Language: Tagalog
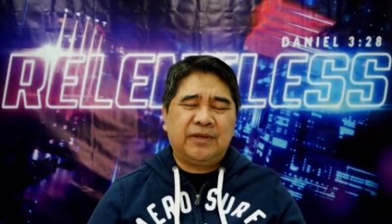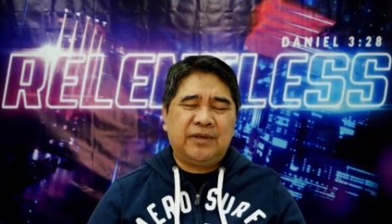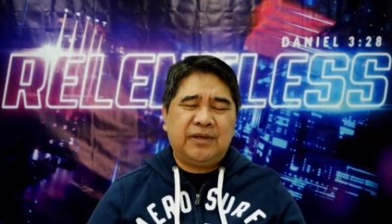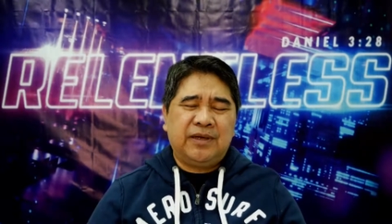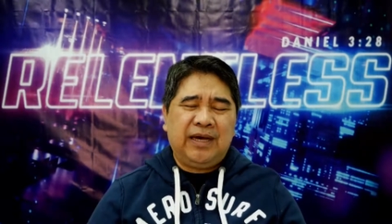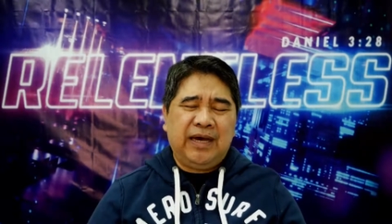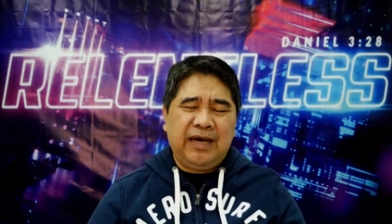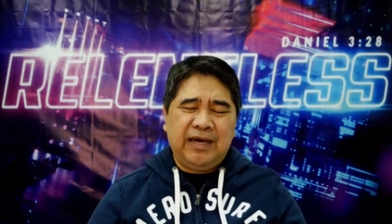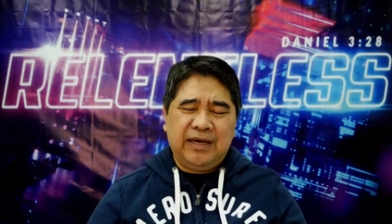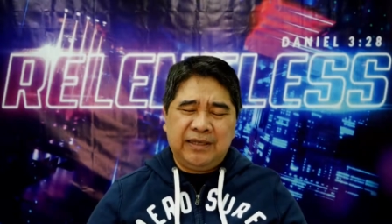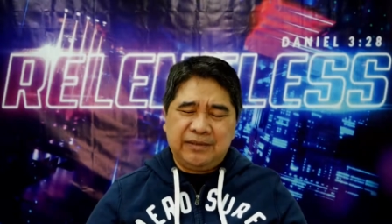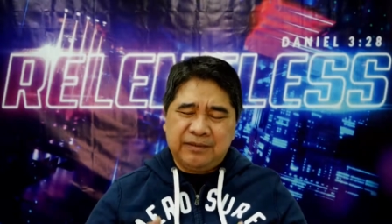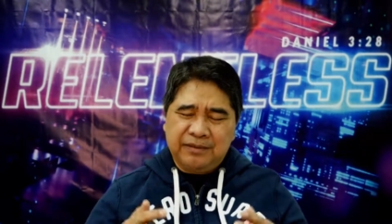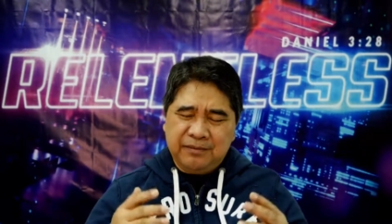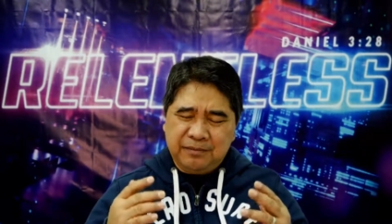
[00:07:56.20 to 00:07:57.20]

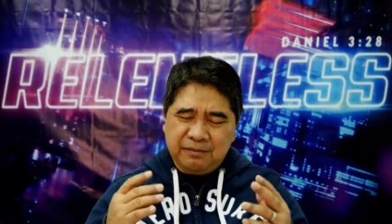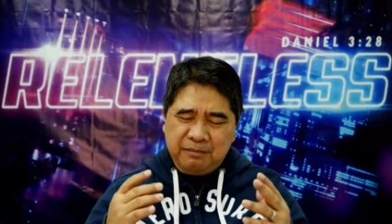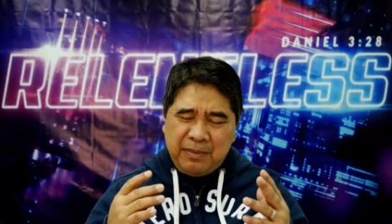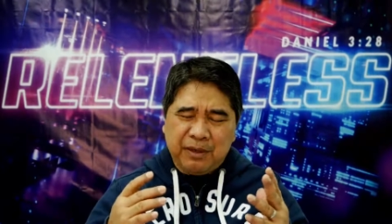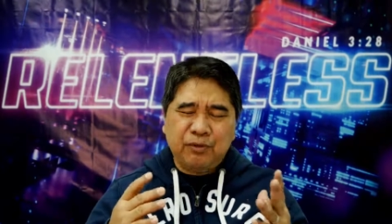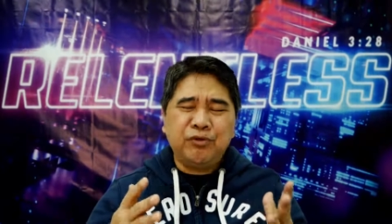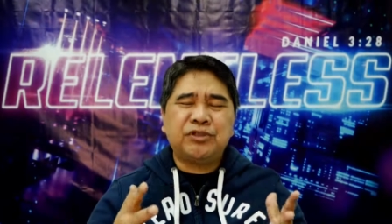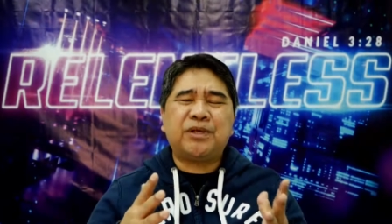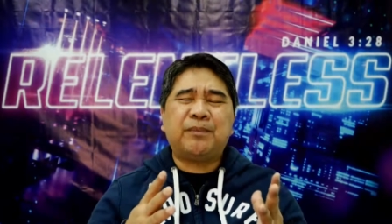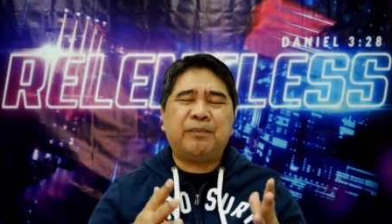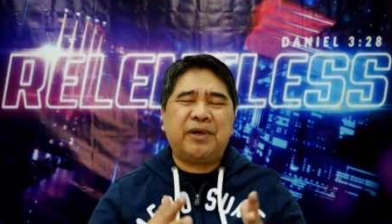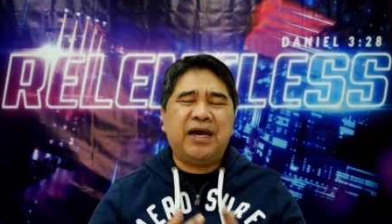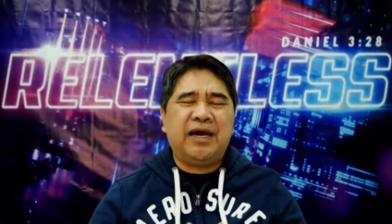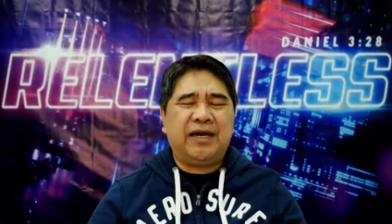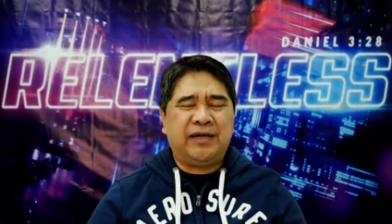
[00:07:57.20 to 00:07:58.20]
at
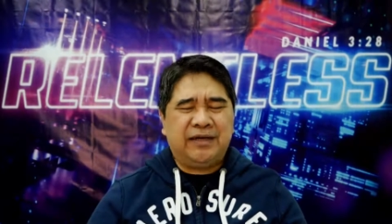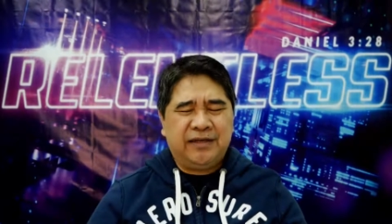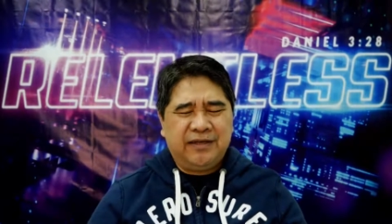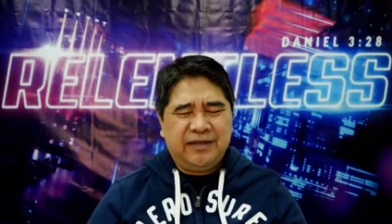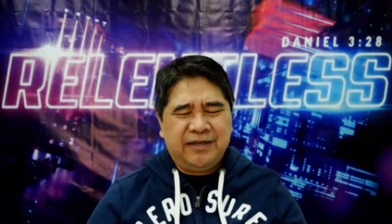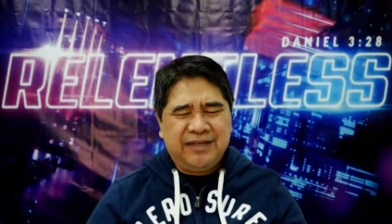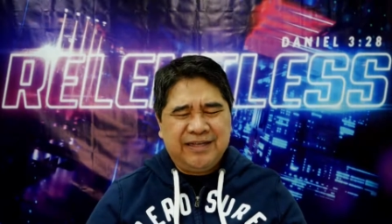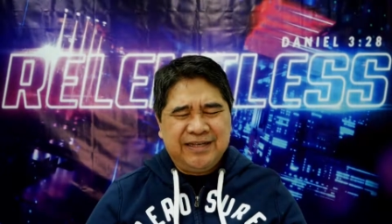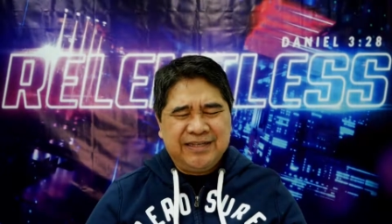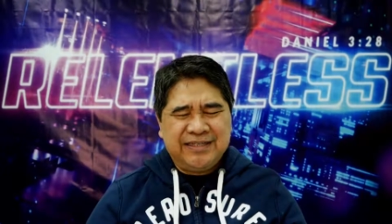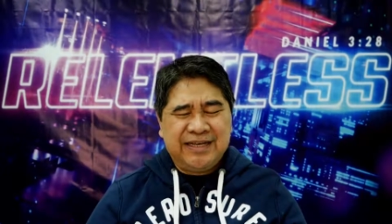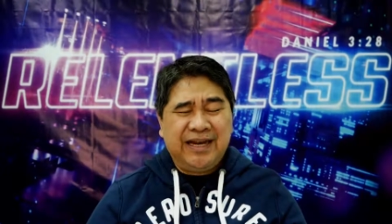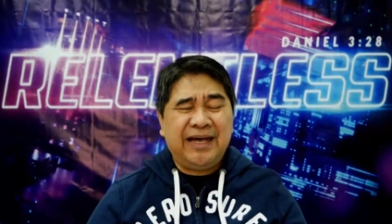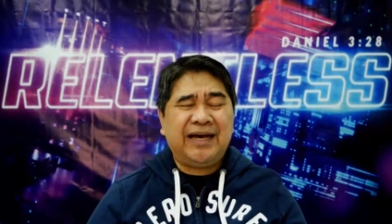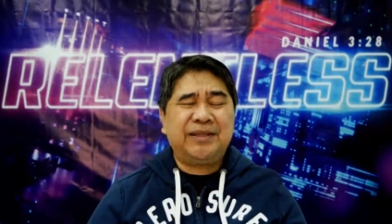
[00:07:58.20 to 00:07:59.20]
mangusap ka
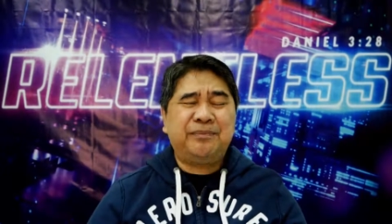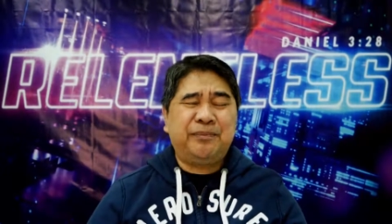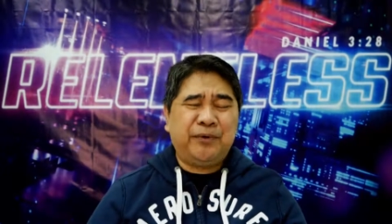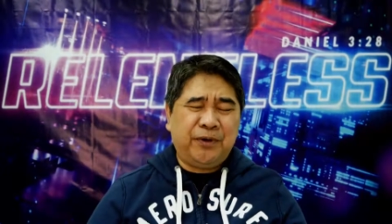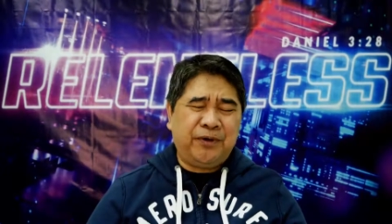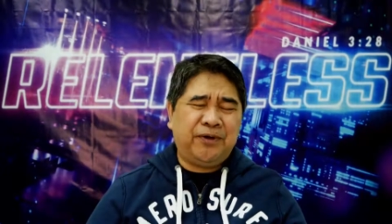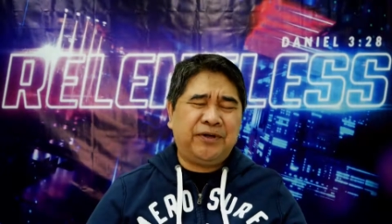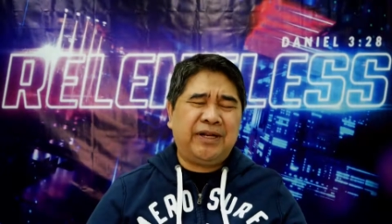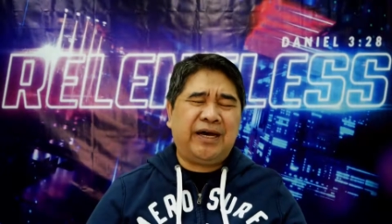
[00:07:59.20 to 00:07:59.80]
sa lahat po ng